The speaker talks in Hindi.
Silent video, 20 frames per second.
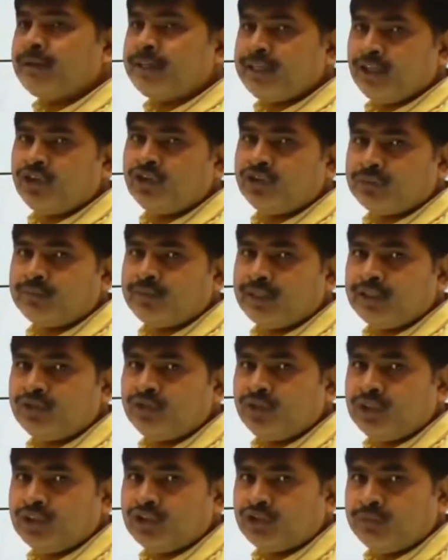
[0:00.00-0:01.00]
कियो तो
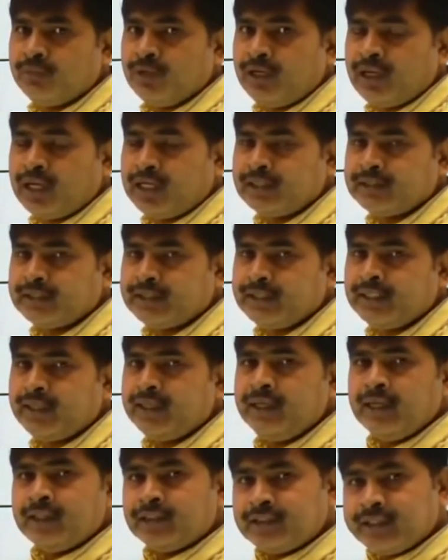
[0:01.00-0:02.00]
मजदूरी तो मिलना चाहिए
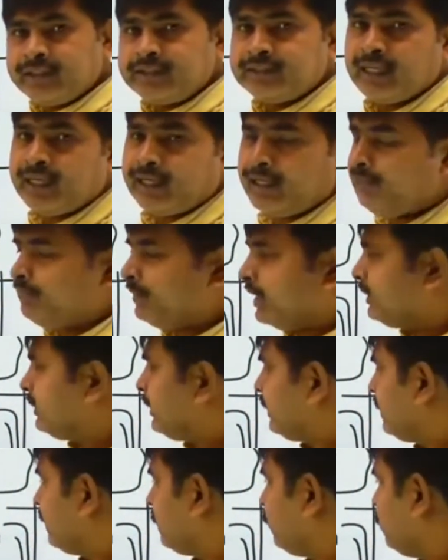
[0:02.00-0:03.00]
ये तो सारी बातें
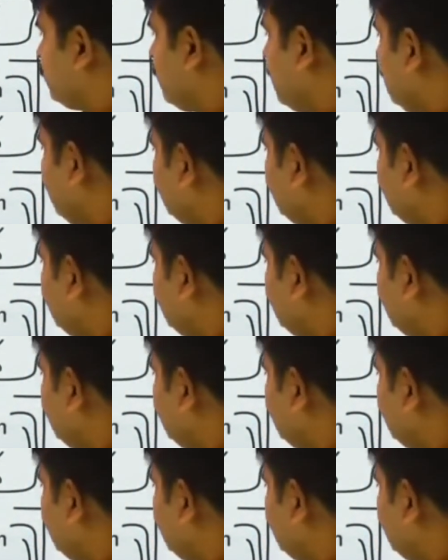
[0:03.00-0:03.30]
करूंगा